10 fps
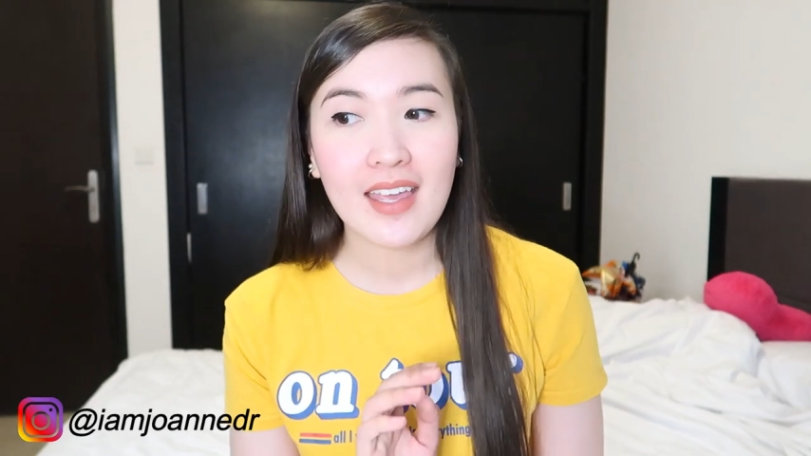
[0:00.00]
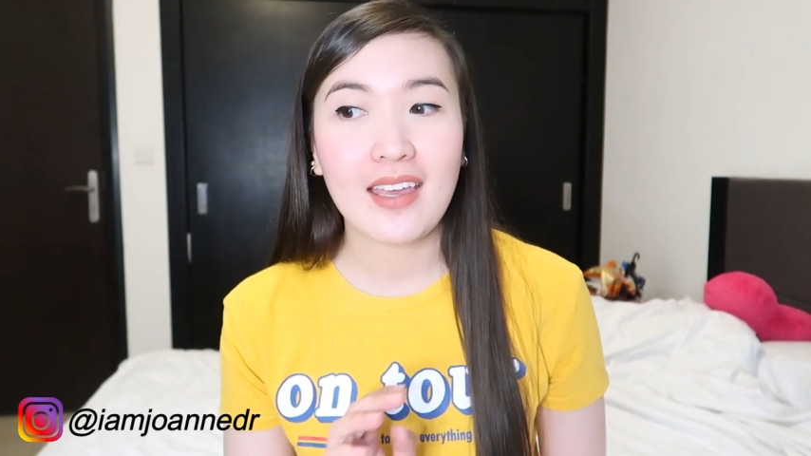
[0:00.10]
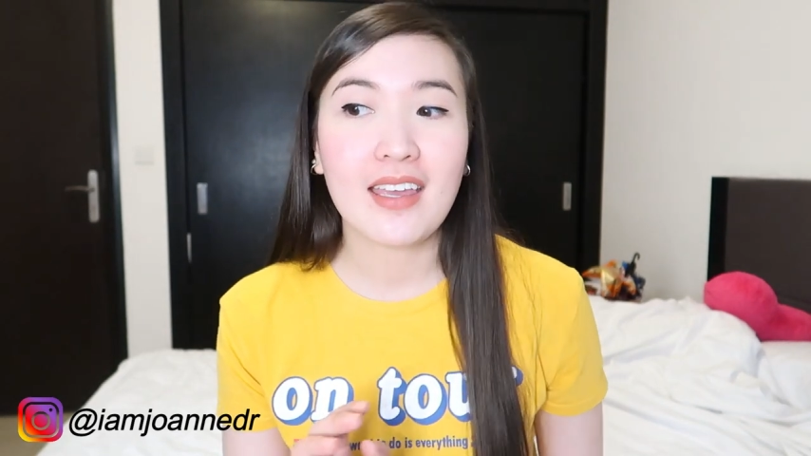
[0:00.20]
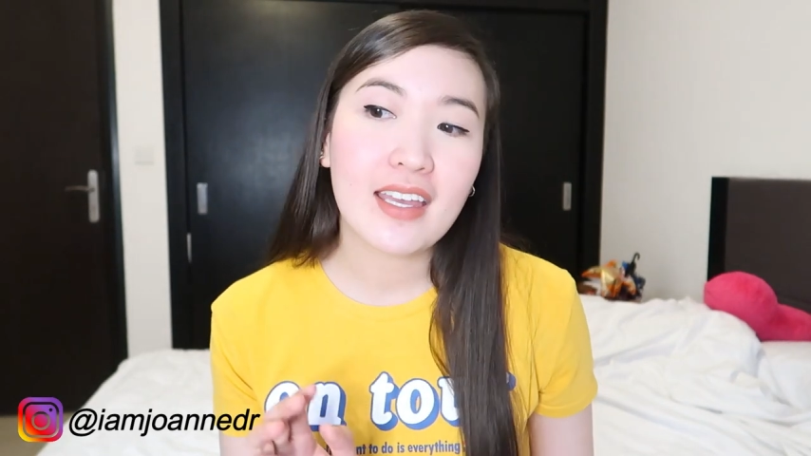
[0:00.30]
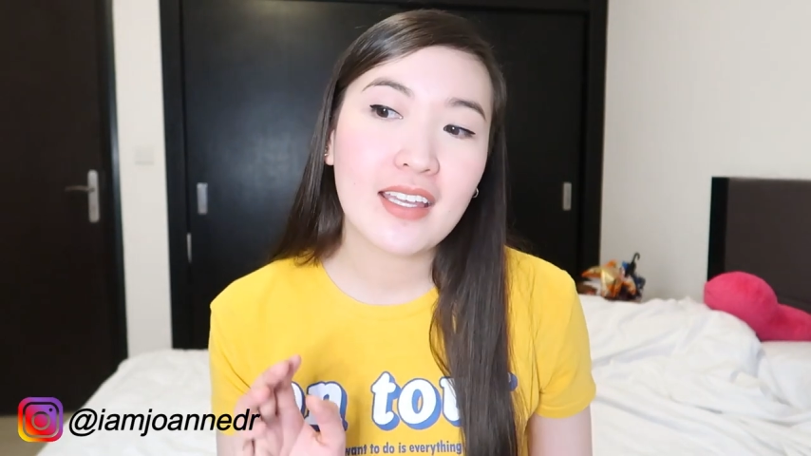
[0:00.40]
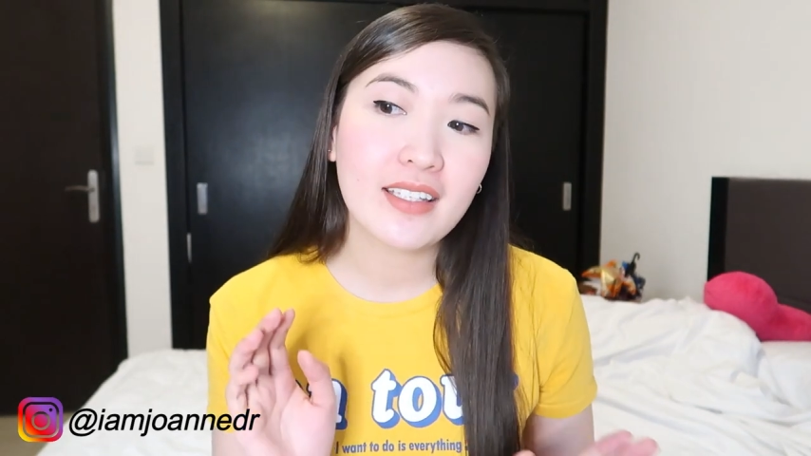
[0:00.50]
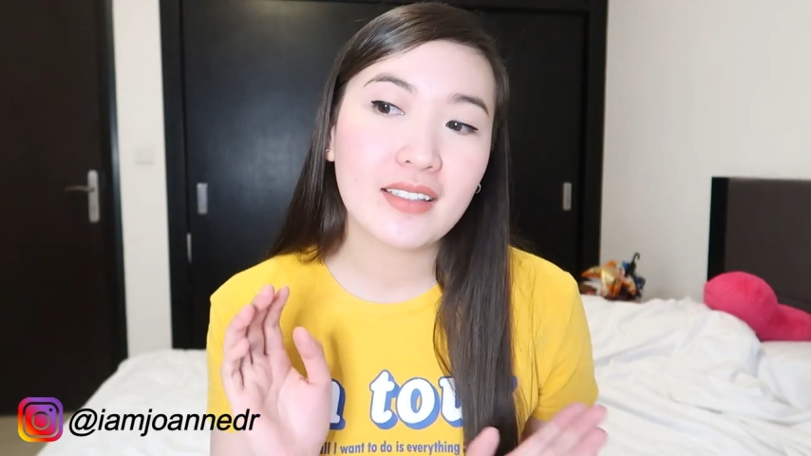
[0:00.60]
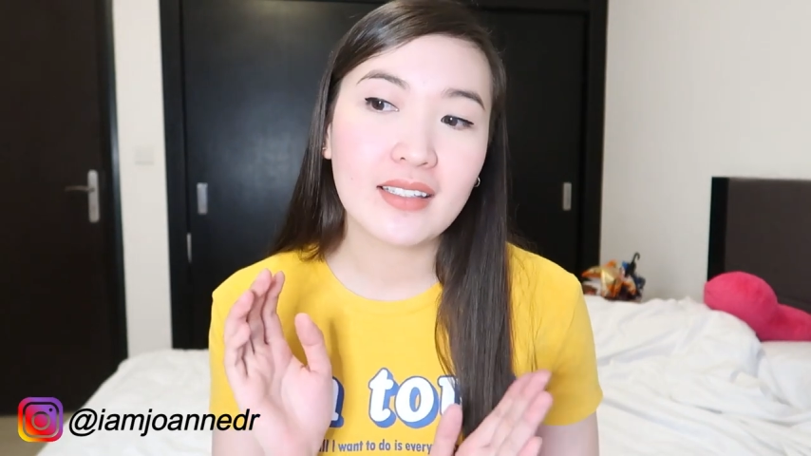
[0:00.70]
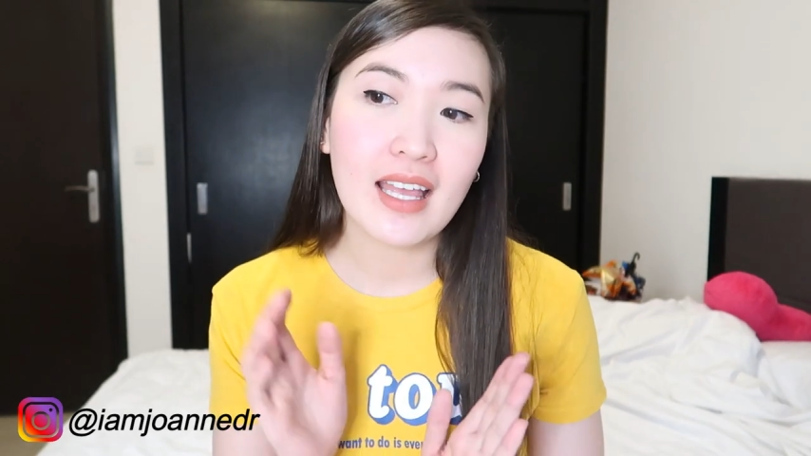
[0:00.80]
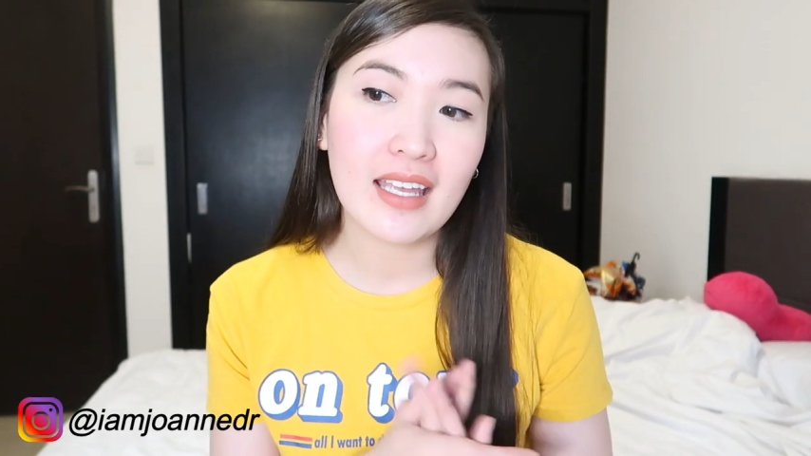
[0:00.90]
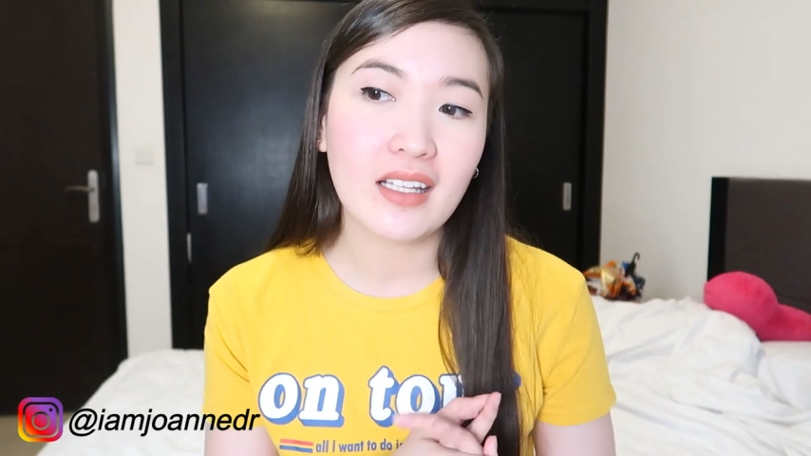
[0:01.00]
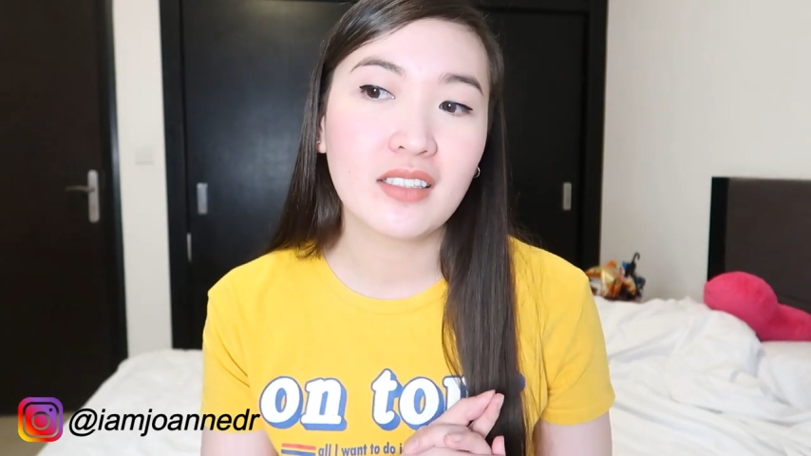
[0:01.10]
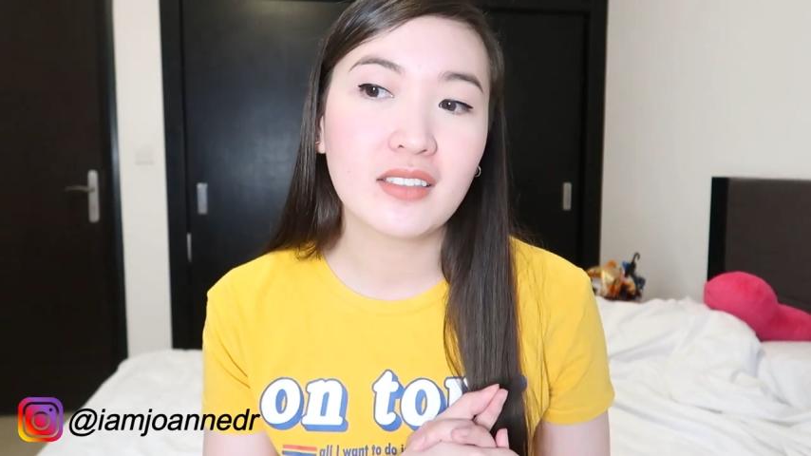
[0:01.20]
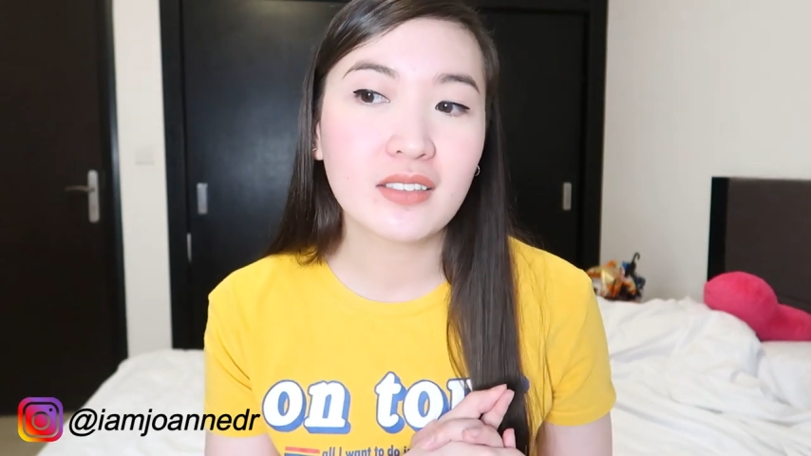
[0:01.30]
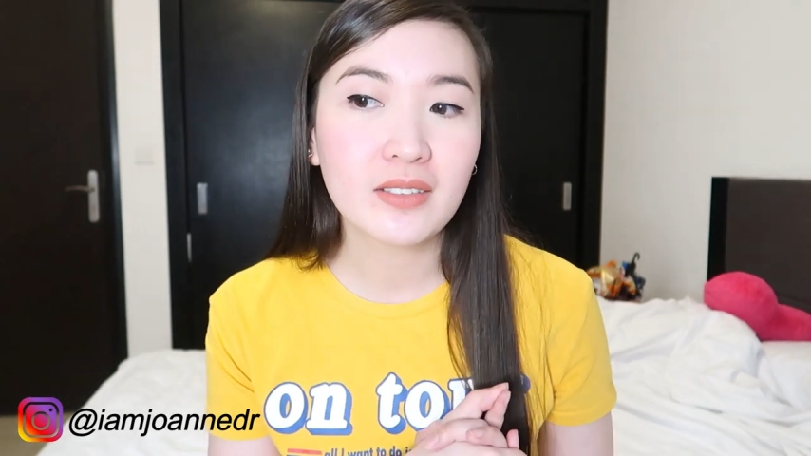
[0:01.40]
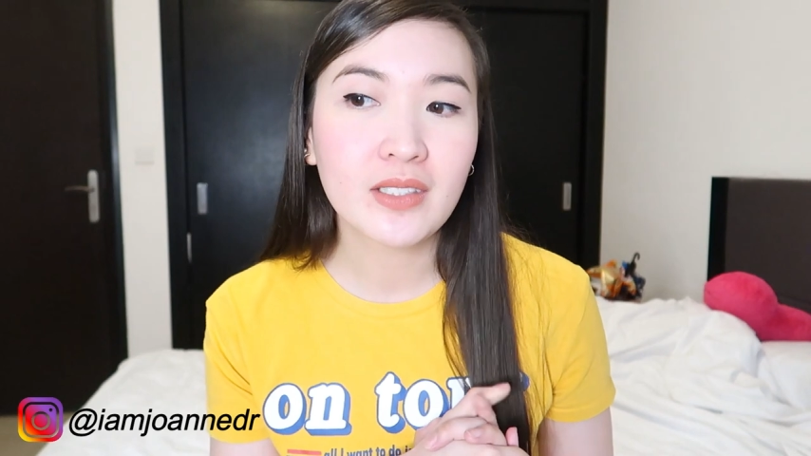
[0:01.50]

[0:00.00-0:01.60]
And dahil